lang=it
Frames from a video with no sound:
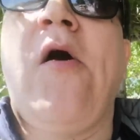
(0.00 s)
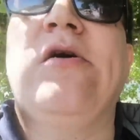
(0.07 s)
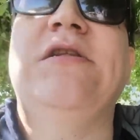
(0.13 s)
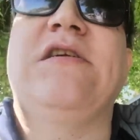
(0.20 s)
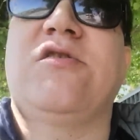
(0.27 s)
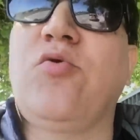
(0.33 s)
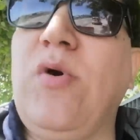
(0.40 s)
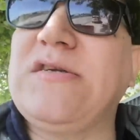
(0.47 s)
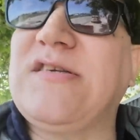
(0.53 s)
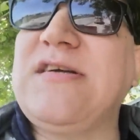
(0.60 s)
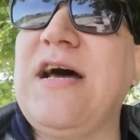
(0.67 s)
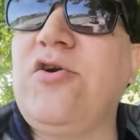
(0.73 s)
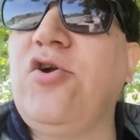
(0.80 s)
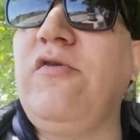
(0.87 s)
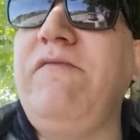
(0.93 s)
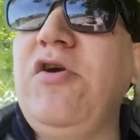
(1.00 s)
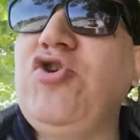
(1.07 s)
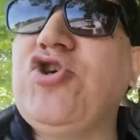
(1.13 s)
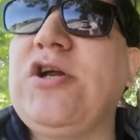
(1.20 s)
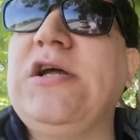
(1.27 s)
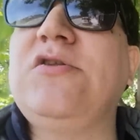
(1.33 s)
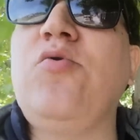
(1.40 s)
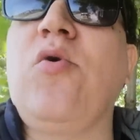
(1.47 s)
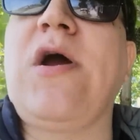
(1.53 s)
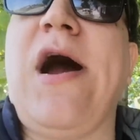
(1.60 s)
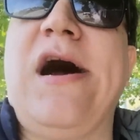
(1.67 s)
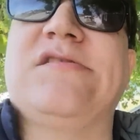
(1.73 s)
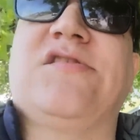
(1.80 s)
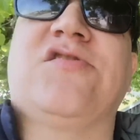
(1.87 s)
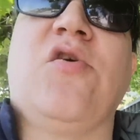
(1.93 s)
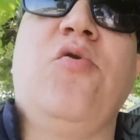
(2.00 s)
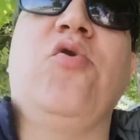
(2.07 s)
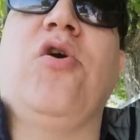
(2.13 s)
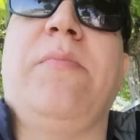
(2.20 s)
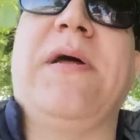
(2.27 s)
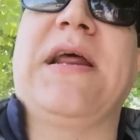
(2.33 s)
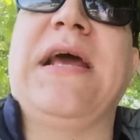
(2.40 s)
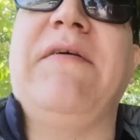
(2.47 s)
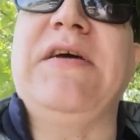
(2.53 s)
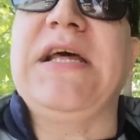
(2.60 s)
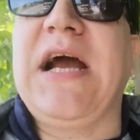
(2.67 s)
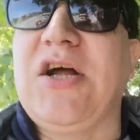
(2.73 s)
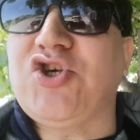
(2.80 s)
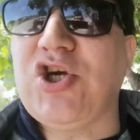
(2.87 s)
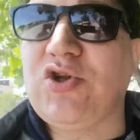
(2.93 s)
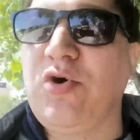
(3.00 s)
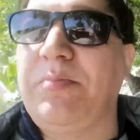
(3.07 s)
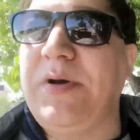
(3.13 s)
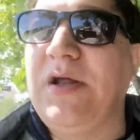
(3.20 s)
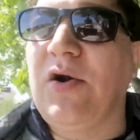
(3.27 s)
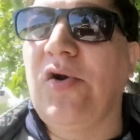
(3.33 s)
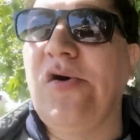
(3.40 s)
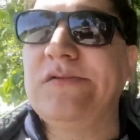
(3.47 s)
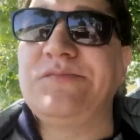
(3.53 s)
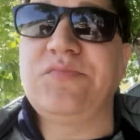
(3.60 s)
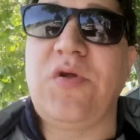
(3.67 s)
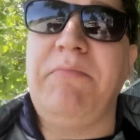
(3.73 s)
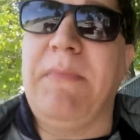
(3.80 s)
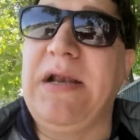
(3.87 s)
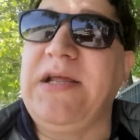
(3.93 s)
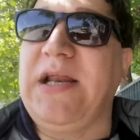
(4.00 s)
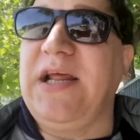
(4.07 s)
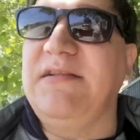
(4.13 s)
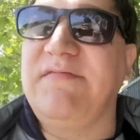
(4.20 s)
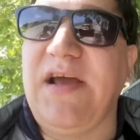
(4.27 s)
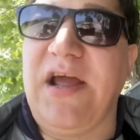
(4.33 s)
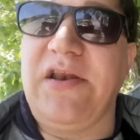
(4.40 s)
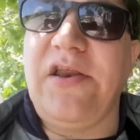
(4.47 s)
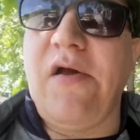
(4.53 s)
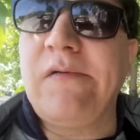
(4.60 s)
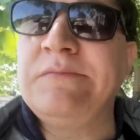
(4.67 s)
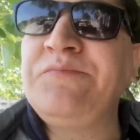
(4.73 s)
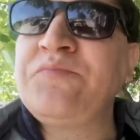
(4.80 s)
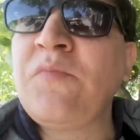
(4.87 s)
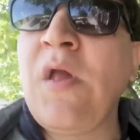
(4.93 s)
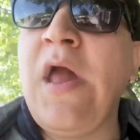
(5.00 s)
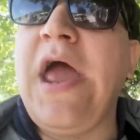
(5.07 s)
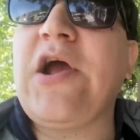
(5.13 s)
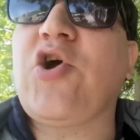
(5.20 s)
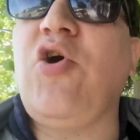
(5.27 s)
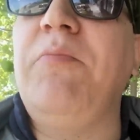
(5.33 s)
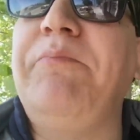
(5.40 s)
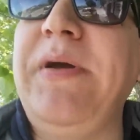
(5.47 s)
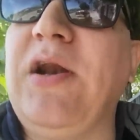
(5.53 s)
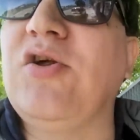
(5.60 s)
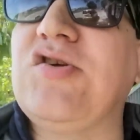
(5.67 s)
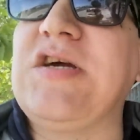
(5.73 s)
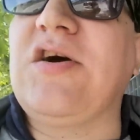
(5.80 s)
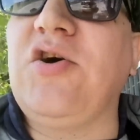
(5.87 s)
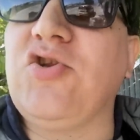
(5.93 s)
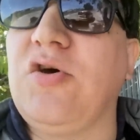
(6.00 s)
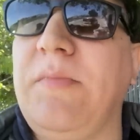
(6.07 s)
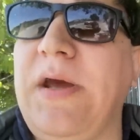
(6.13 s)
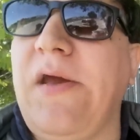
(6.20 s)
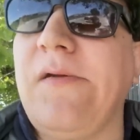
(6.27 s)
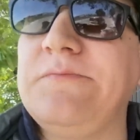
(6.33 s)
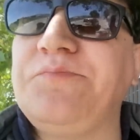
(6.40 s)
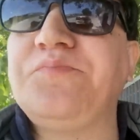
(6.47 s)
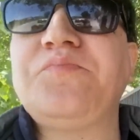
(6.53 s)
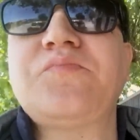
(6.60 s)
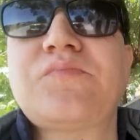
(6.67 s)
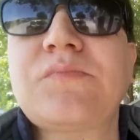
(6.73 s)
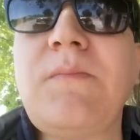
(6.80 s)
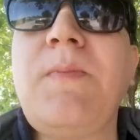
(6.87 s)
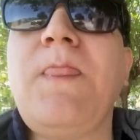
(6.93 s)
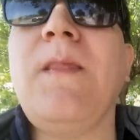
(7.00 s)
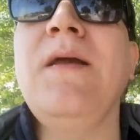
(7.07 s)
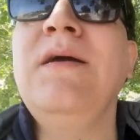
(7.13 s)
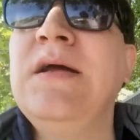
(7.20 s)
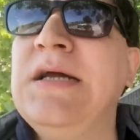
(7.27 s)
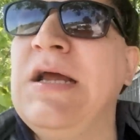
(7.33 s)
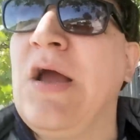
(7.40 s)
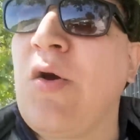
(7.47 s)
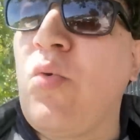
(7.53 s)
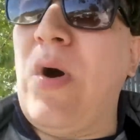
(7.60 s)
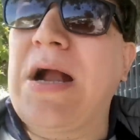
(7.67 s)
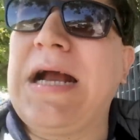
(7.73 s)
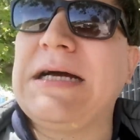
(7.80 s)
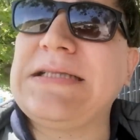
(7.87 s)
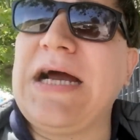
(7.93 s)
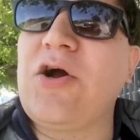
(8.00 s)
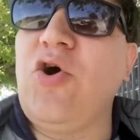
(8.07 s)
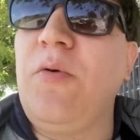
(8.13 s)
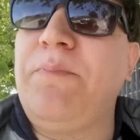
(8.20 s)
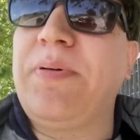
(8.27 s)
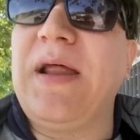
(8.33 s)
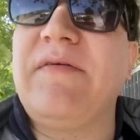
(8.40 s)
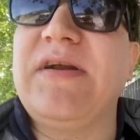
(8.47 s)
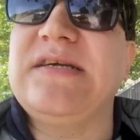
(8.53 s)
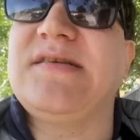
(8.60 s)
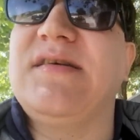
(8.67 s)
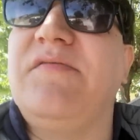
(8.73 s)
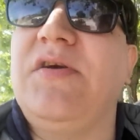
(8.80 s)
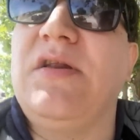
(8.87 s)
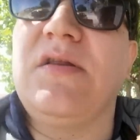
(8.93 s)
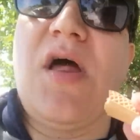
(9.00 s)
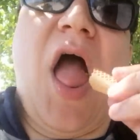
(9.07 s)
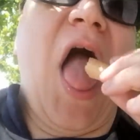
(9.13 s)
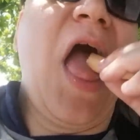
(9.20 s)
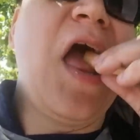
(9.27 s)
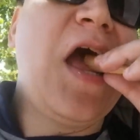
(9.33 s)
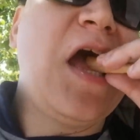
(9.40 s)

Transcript: Ho detto quest'anno non vincerete un cazzo, uno perché avete cacciato Pirlo in maniera indegna e con Pirlo secondo me qualche coppa l'avreste vinta.